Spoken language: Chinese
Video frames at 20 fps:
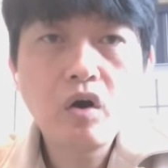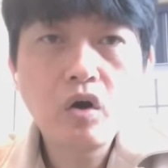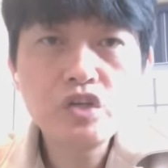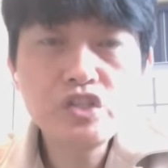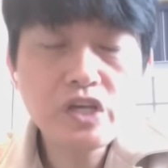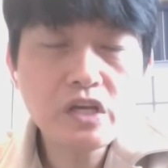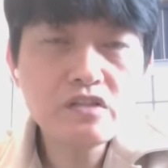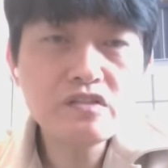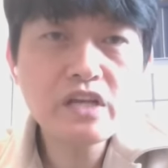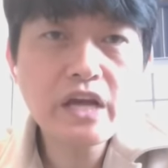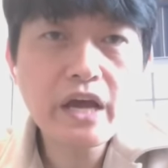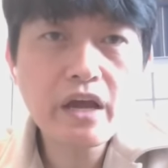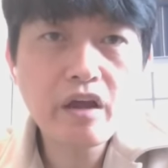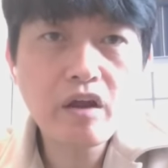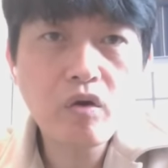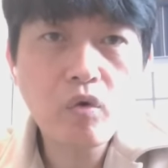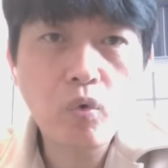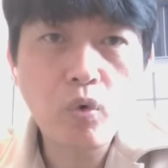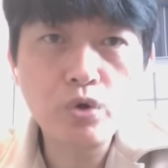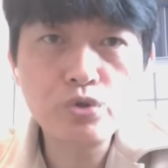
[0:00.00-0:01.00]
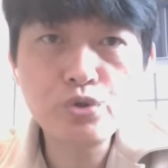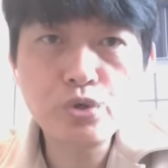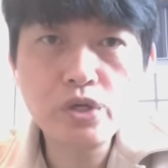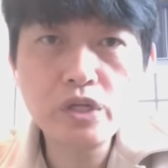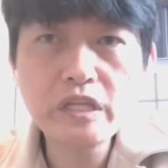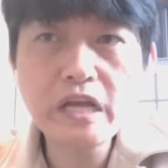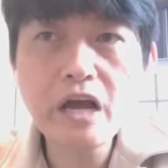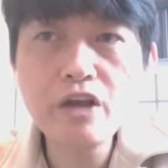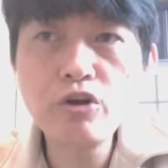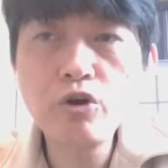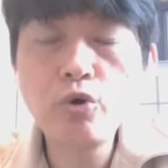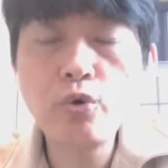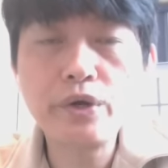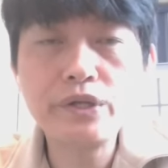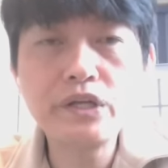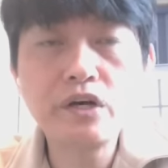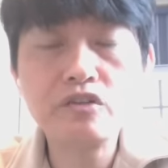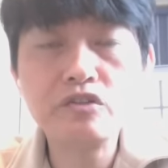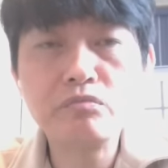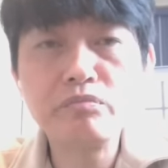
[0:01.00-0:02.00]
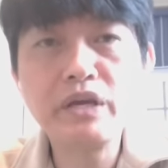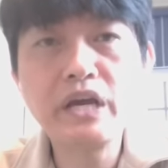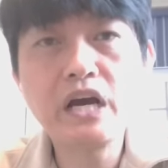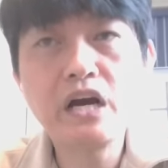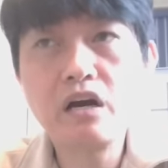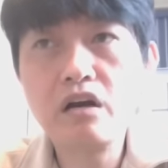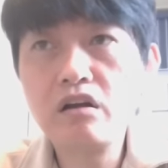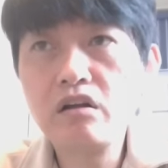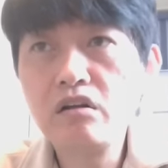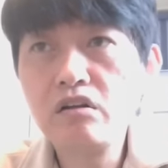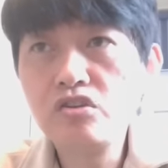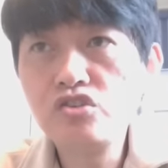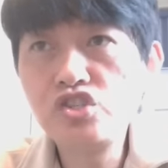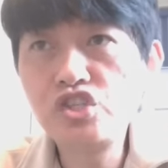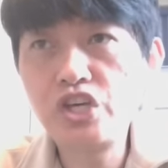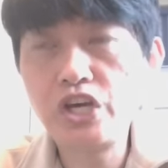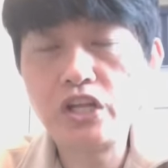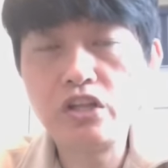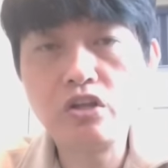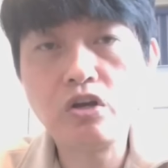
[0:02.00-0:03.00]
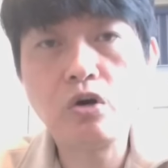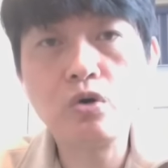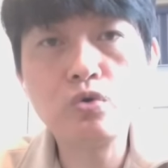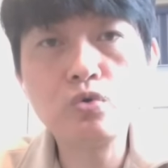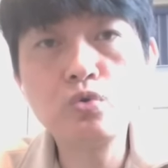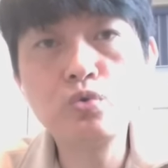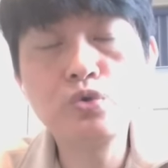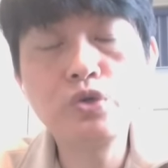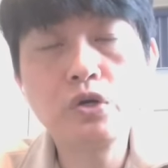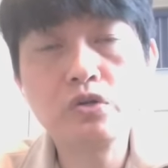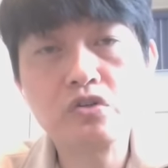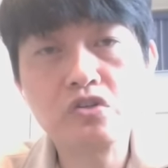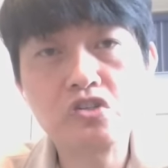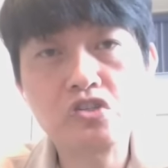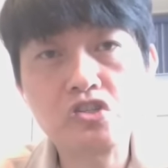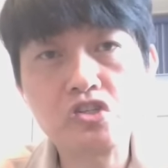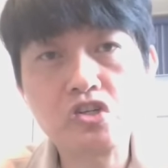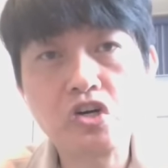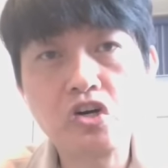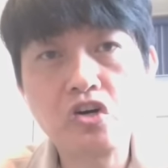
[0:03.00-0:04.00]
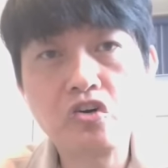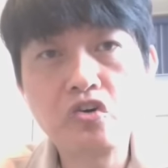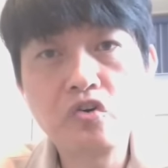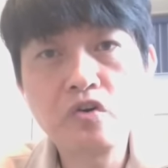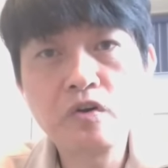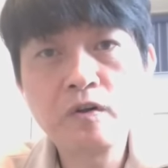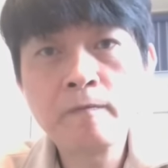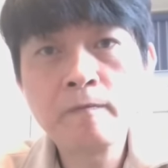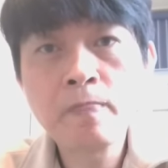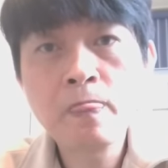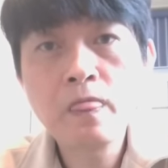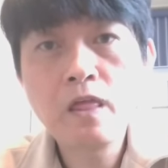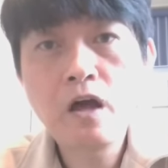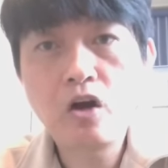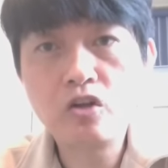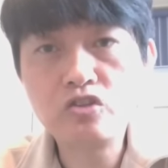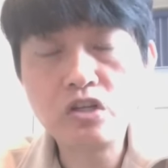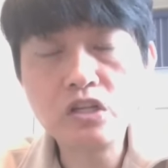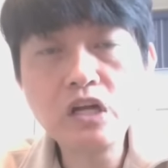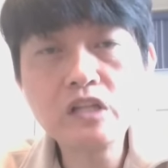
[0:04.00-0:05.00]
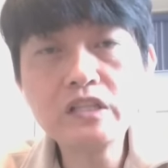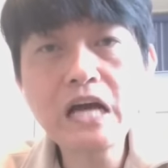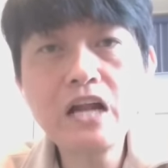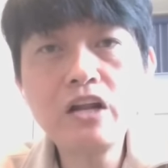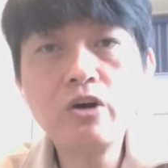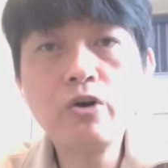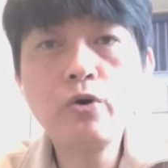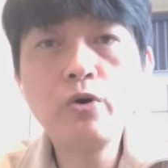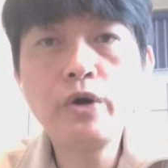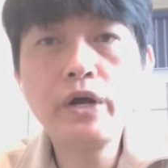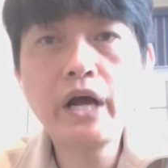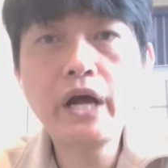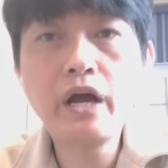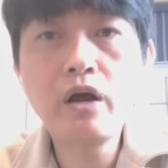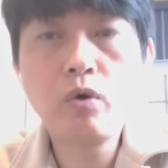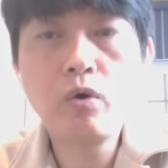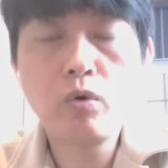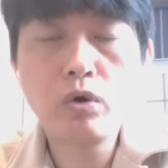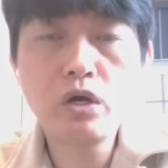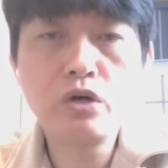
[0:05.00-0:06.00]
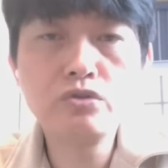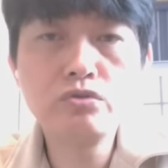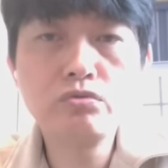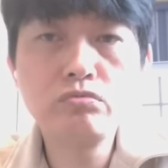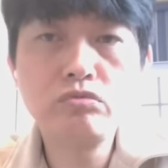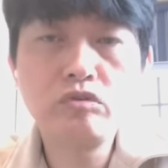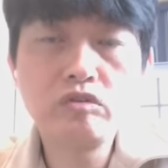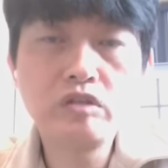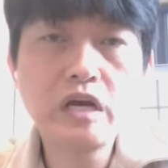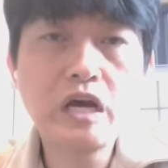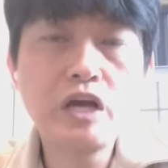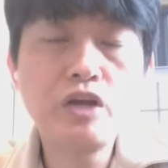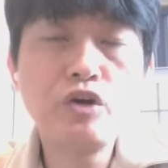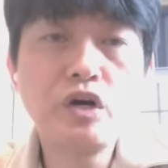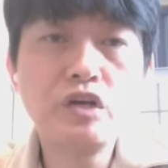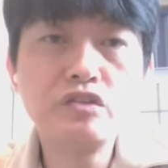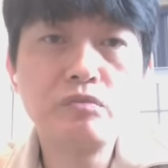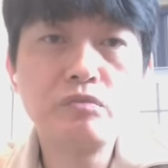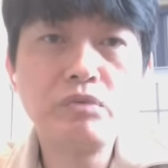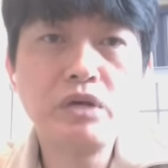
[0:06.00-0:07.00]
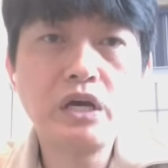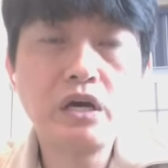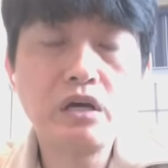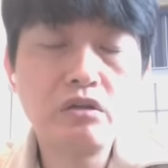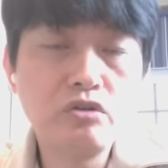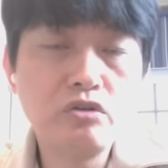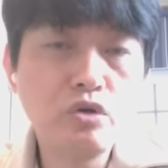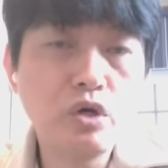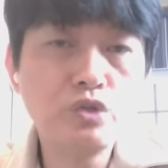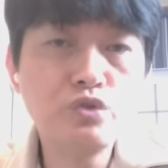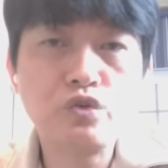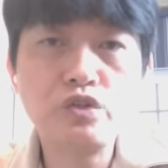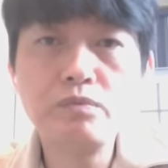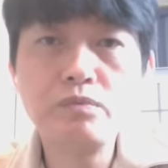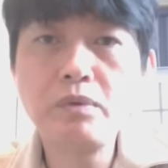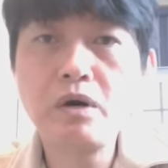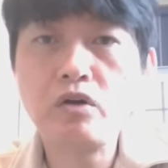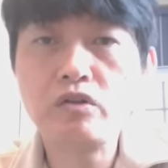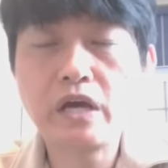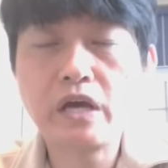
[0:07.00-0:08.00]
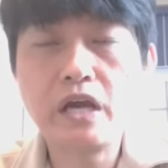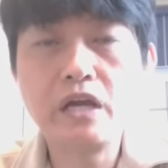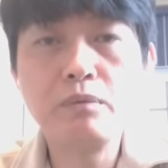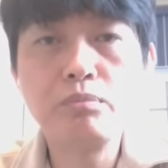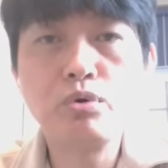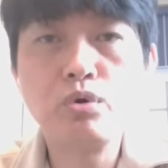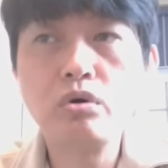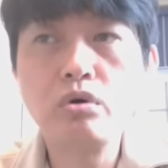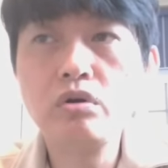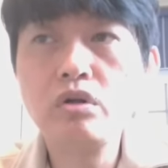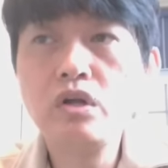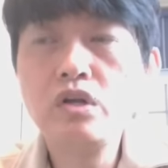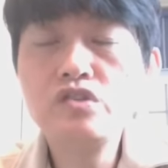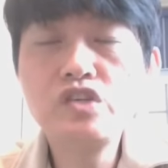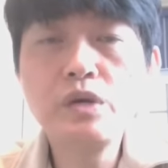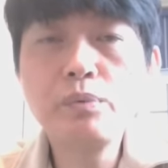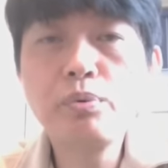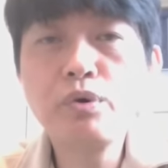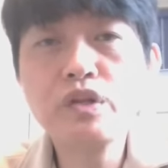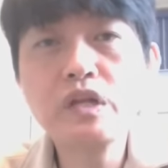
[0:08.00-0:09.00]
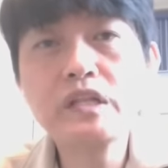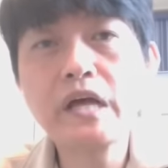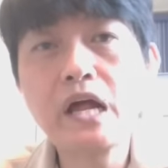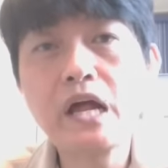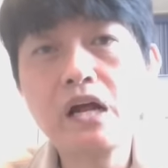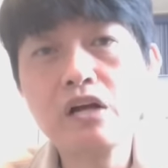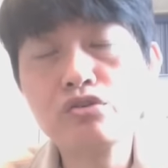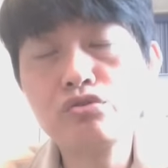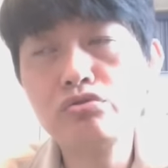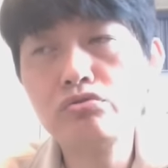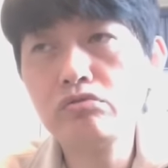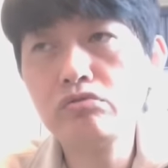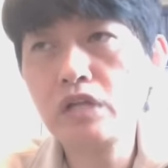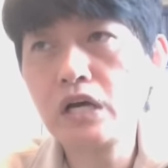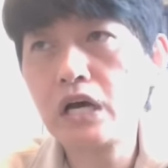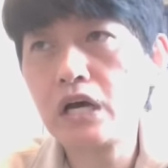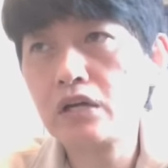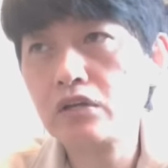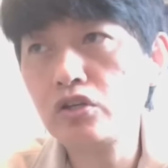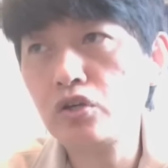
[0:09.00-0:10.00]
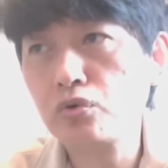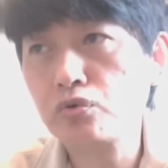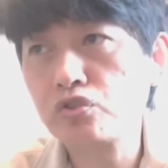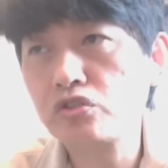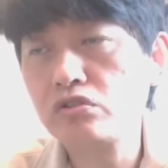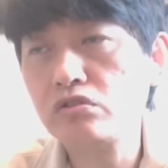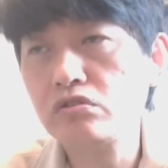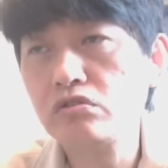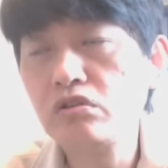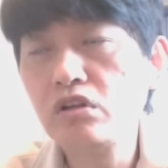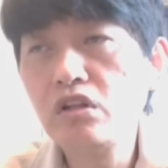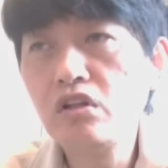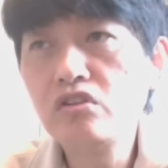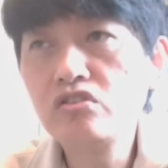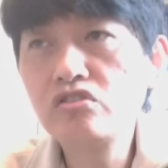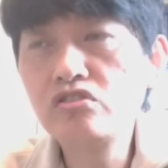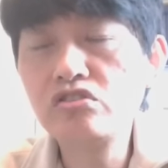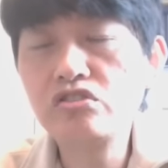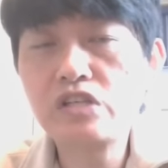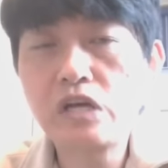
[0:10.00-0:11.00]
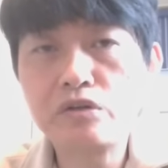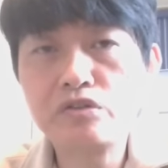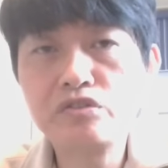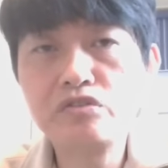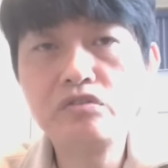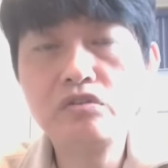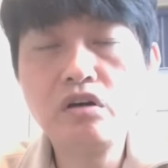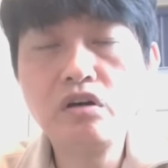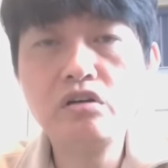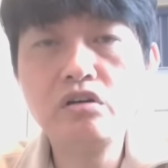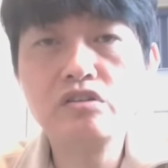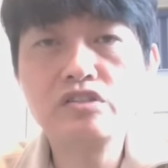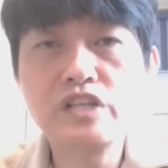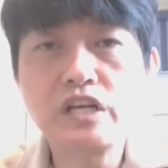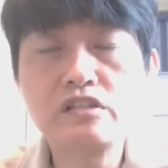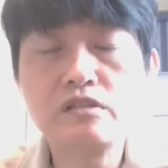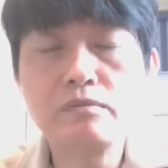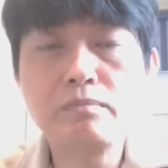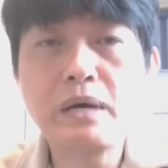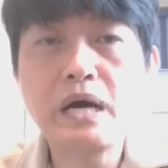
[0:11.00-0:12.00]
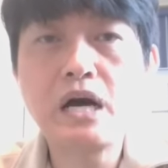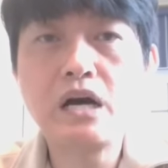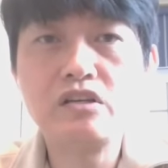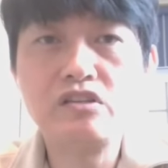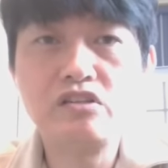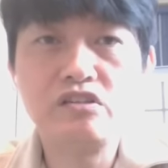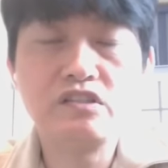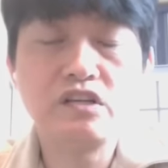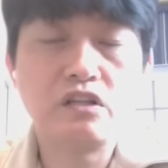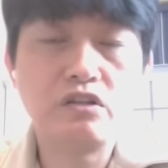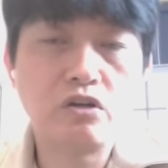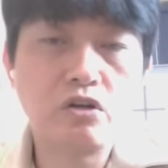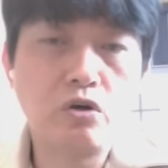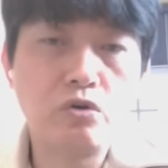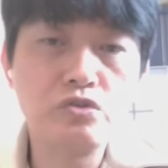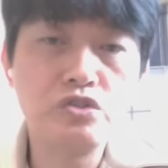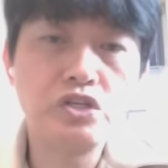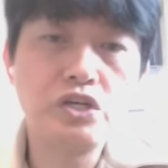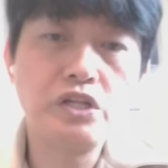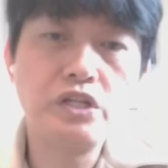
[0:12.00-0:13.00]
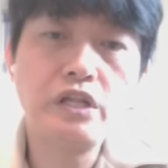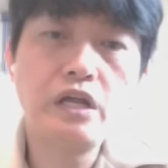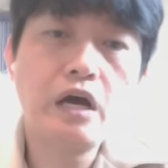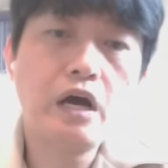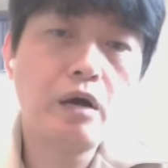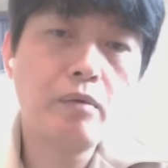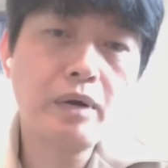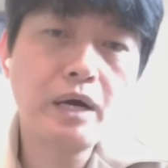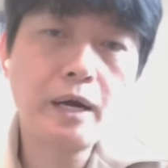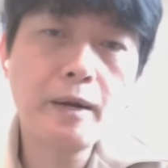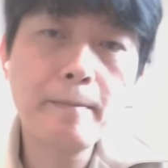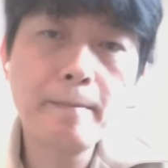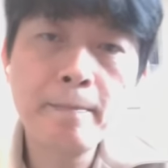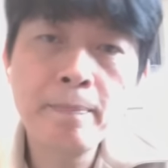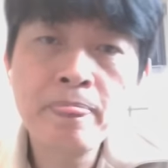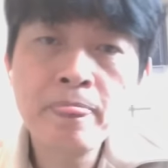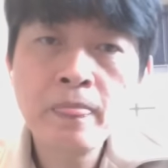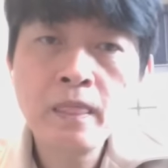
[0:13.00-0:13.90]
现在我觉得他又回到怎么样潜龙勿用的时候、哦、等到大人回来，我告诉你他又要怎么样，又要重新帮我抬一波，这一波再抬上去，那又是至少是 百分之二、百分之三十 以上的空间，好吗？